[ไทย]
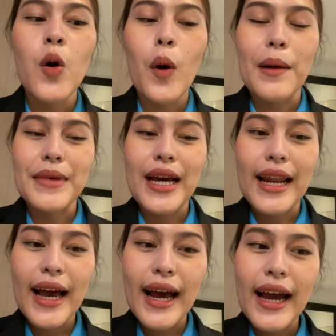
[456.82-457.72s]
ความท้า
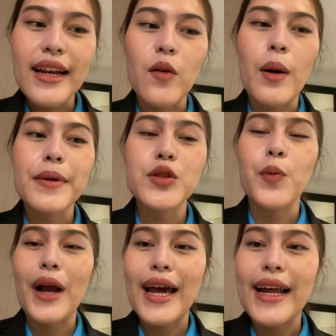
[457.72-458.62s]
ทายหรือว่าประสบ
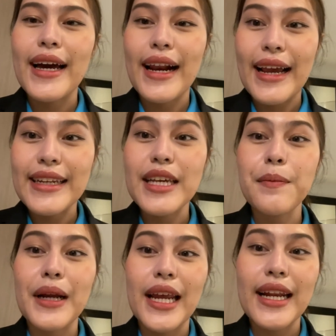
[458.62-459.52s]
การณ์อะไรที่
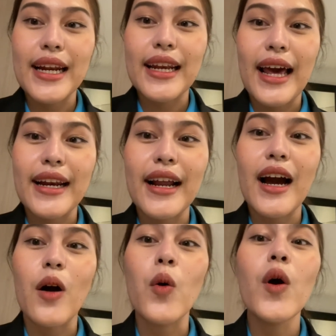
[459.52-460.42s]
ประเทศนั้นๆ
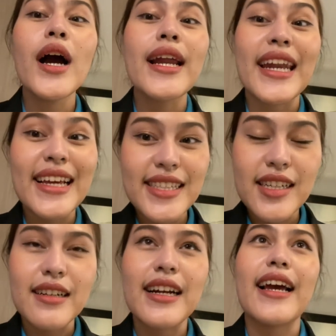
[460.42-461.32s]
เขาได้เจ
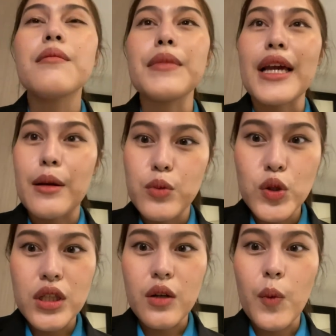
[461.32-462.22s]
อนะมีการพูด
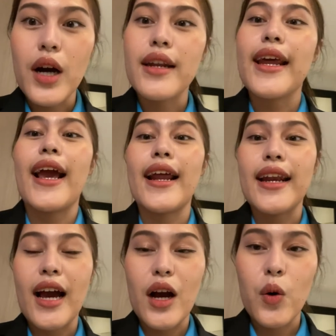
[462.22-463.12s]
ถึงว่าในอ
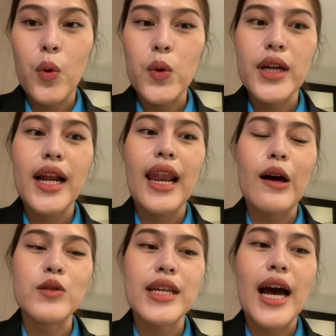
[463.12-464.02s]
นาคตเรา
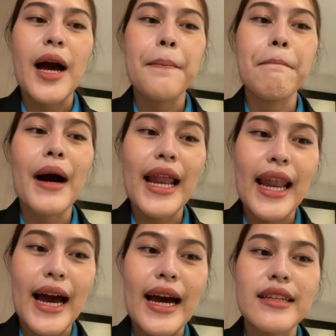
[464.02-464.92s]
จะบา
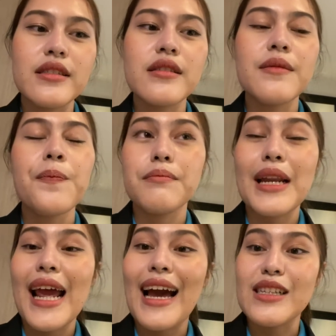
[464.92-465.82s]
ลานซ์ปัญ
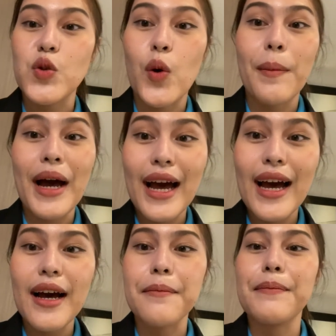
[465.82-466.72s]
หาสุขภา
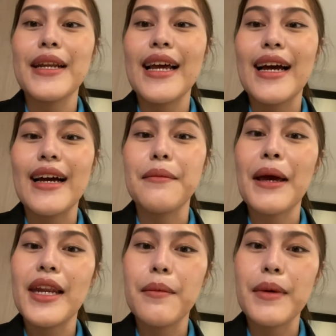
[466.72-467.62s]
พปัญหาแพ
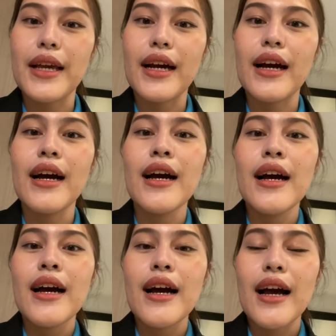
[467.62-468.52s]
นเดมิก
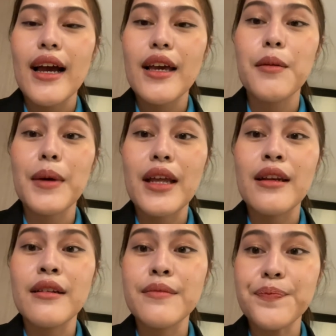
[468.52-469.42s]
ให้มัน
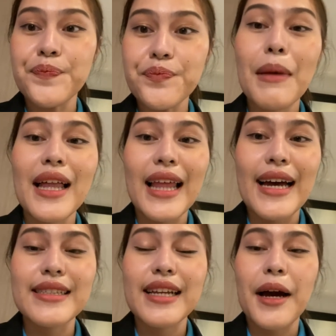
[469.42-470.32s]
บาลา
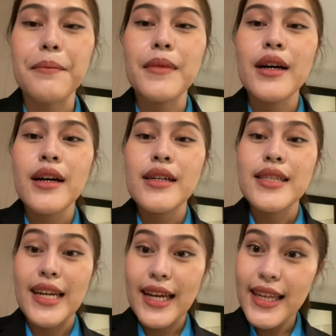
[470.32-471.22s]
นซ์กับเศ
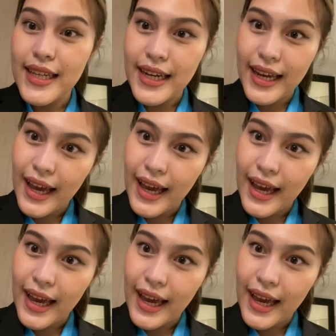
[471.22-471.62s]
รษฐกิจยังไง